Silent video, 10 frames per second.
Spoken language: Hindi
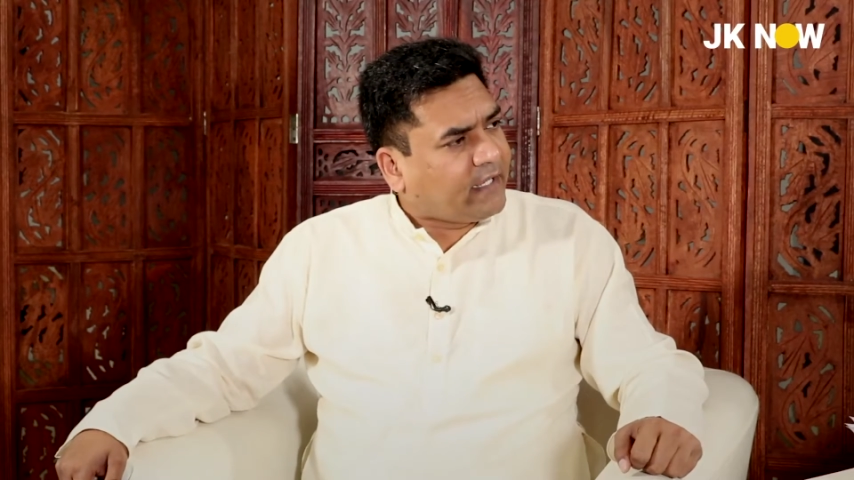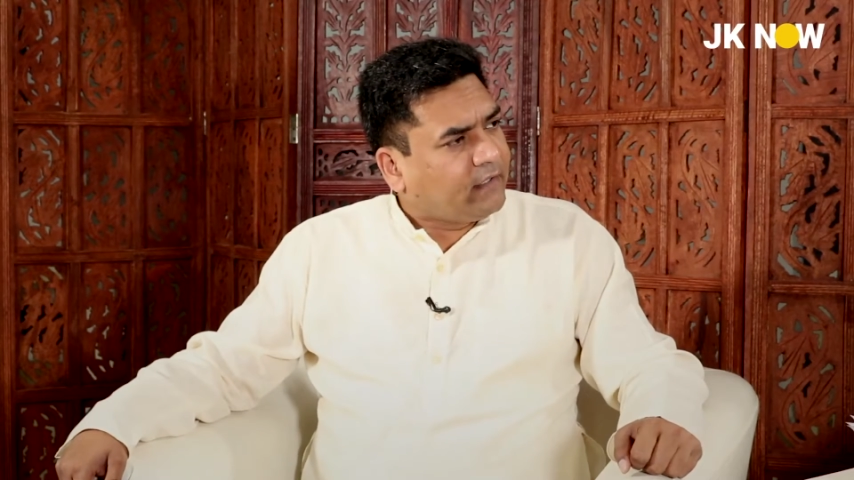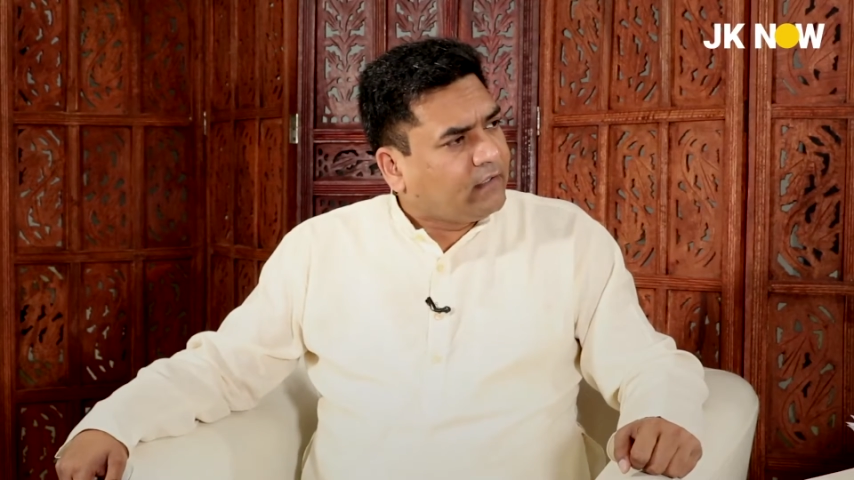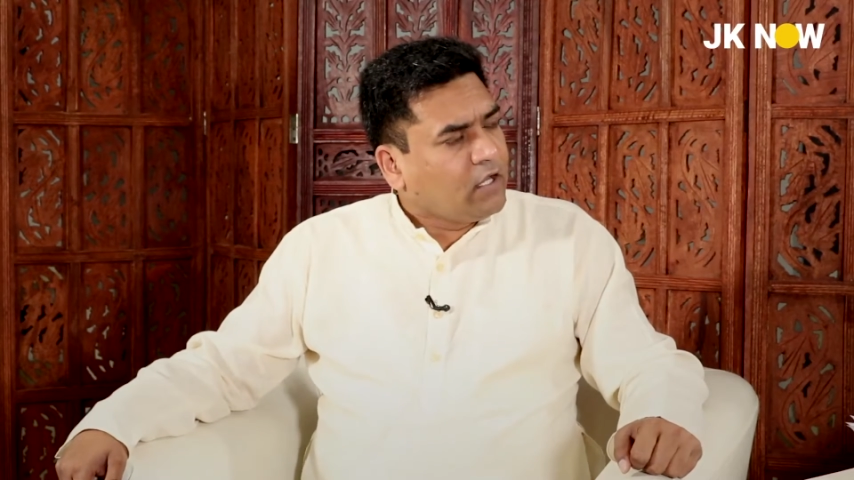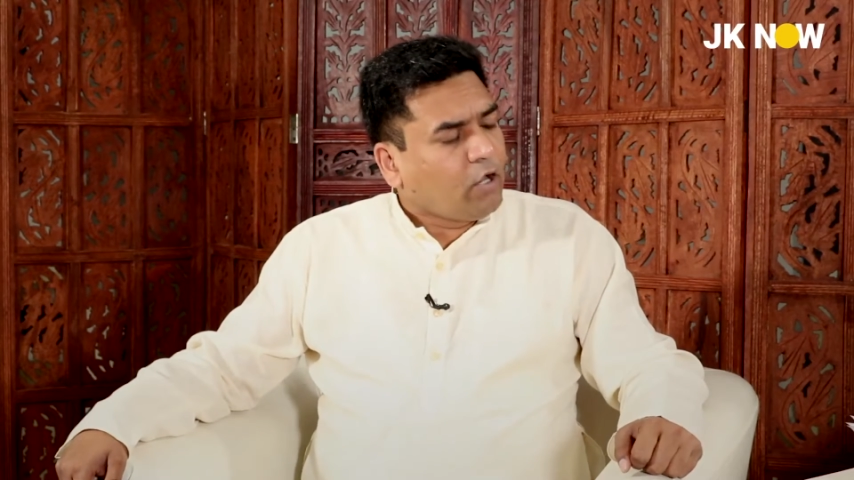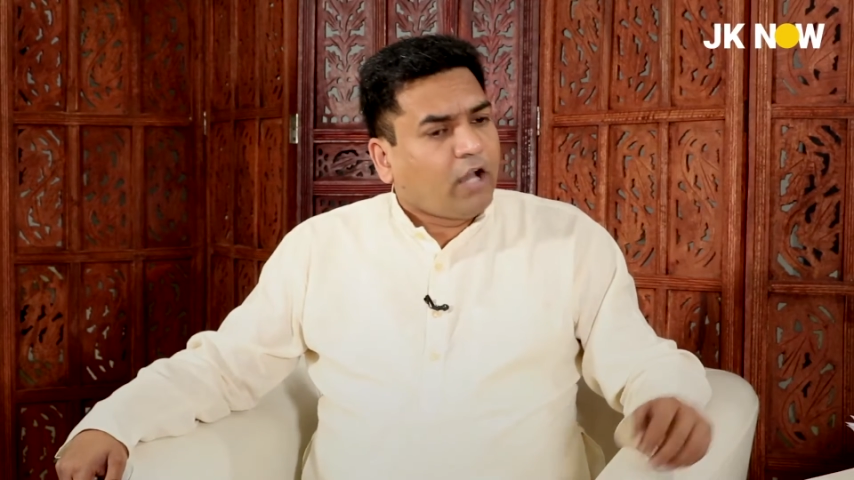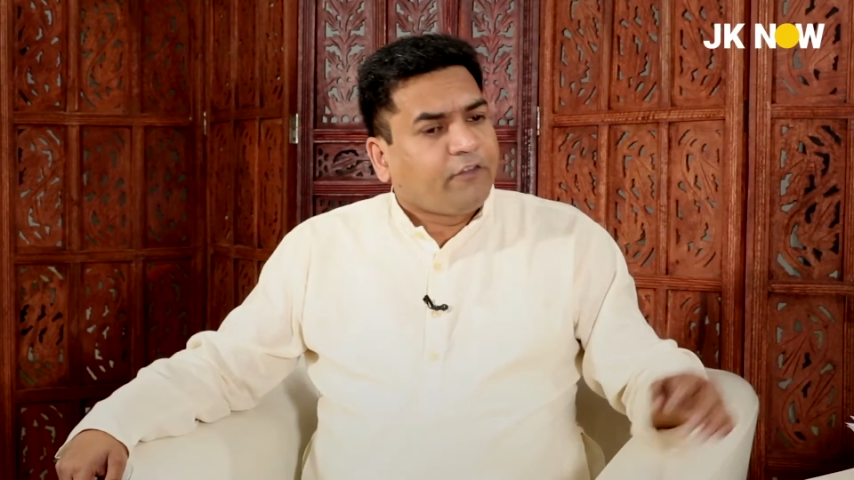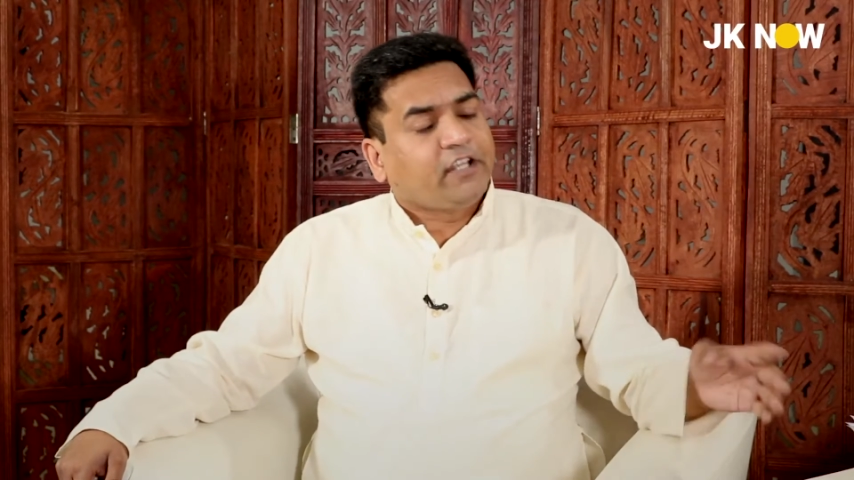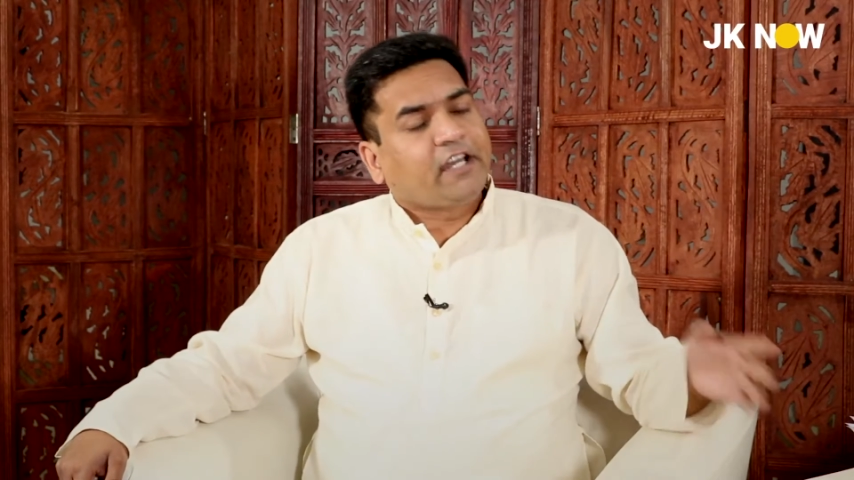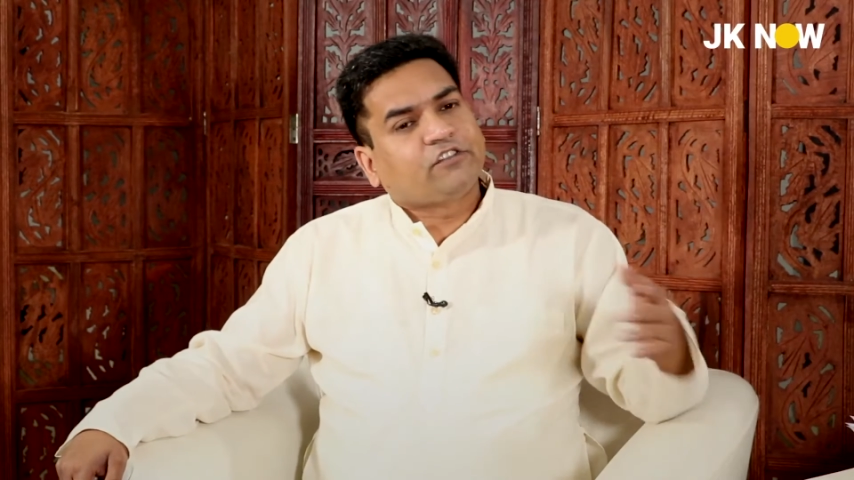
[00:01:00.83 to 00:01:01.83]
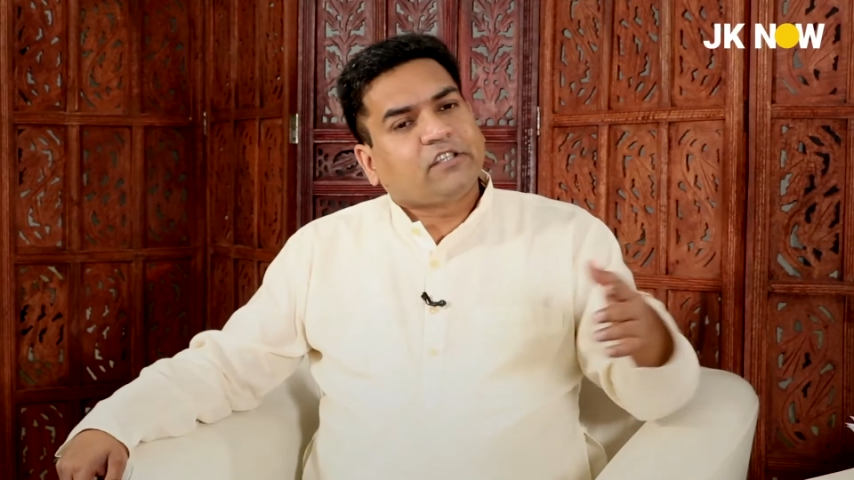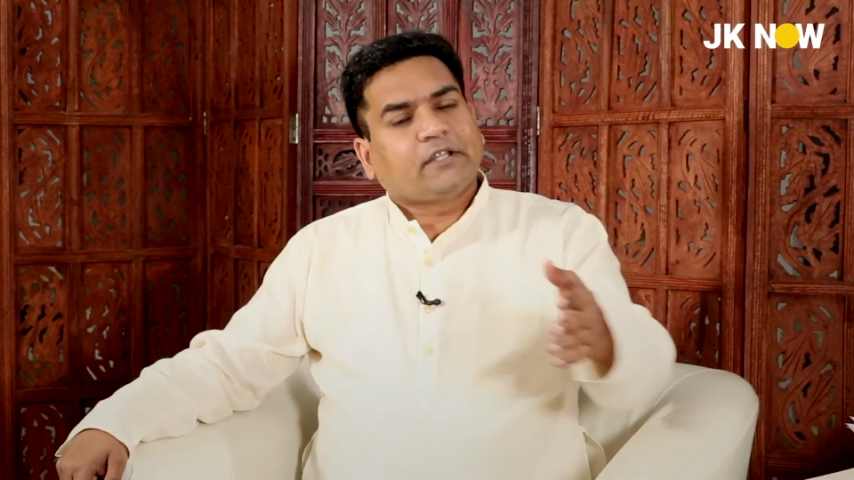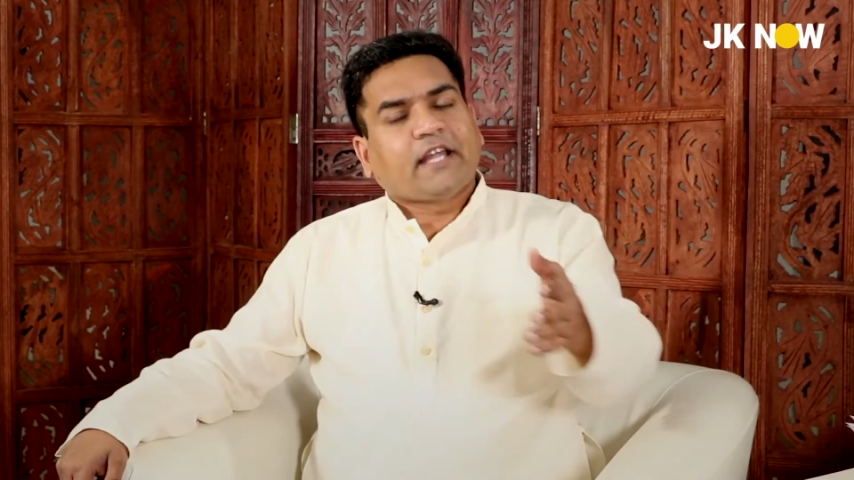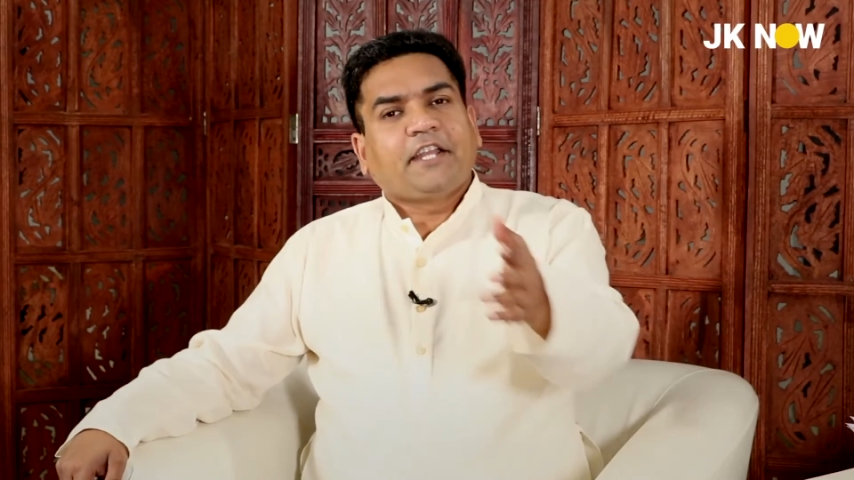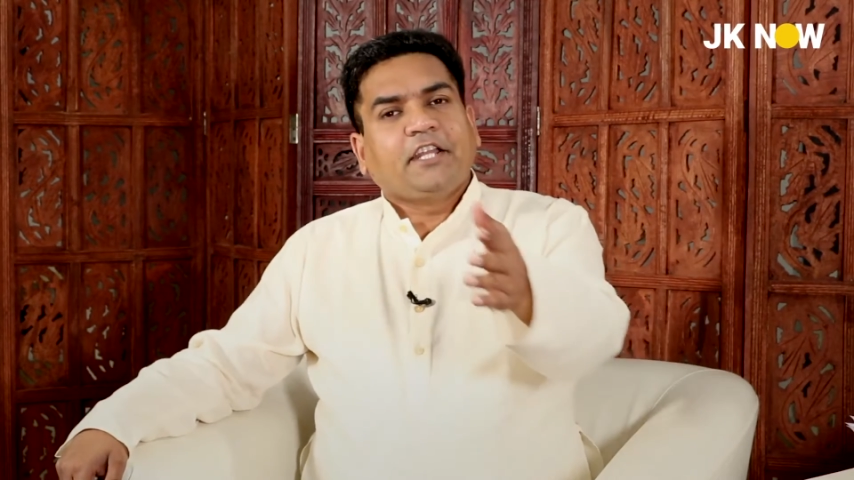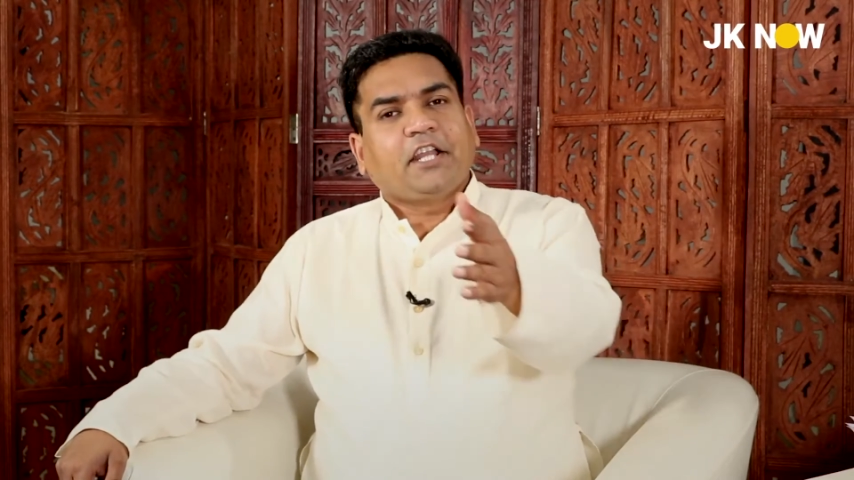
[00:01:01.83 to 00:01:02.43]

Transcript: है और फिर गर्व से बता रही